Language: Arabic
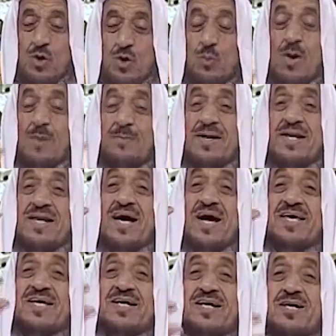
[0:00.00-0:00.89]

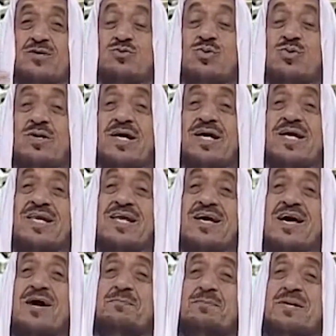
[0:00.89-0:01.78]
وملائكة الليل
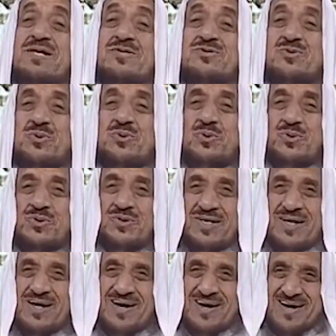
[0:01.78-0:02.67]
قبل
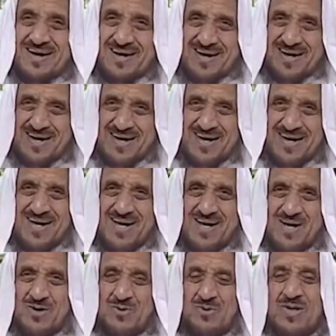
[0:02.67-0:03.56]
صعودها
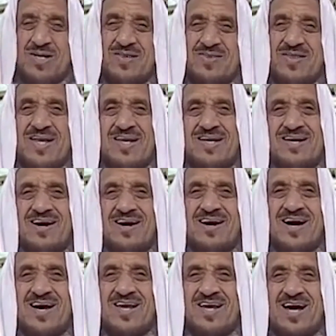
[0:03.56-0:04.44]
ولذلك
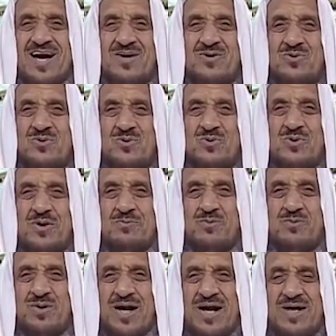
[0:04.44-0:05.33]
قال عنه
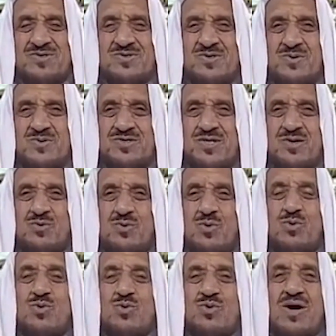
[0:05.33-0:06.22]
ربنا عز وجل
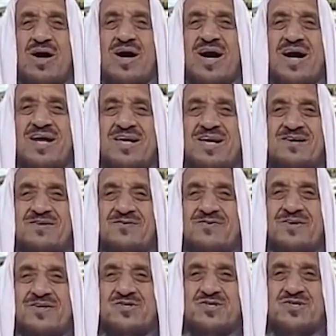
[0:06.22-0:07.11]
وقرآن
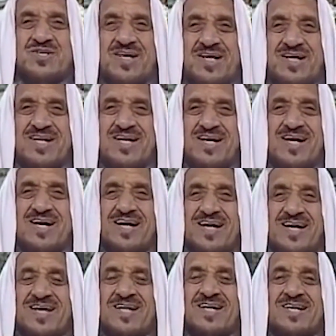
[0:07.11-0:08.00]
الفجر
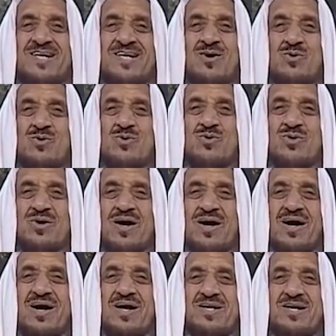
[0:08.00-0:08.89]
إن
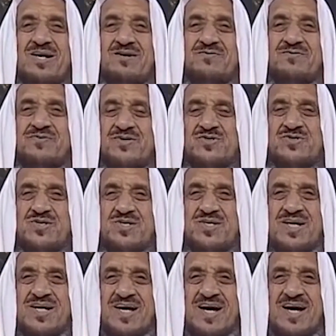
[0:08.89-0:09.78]
قرآن
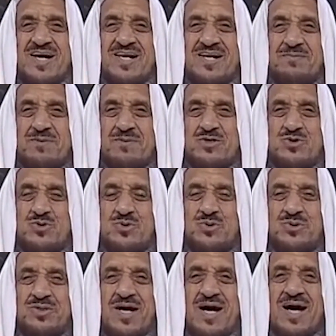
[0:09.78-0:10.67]
الفجر كان
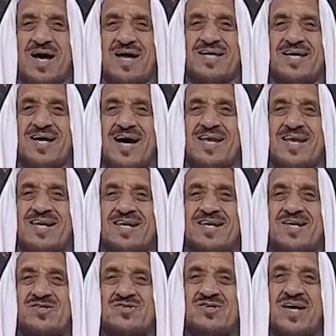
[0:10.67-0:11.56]
مشهودا أي
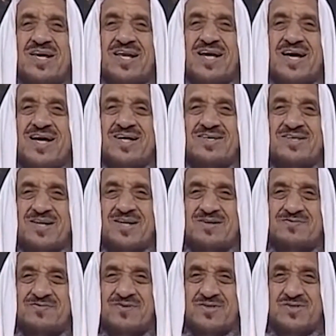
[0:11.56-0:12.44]
أن صلاة
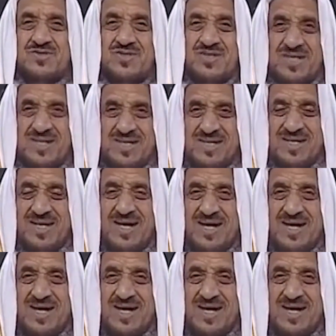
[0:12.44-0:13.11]
الفجر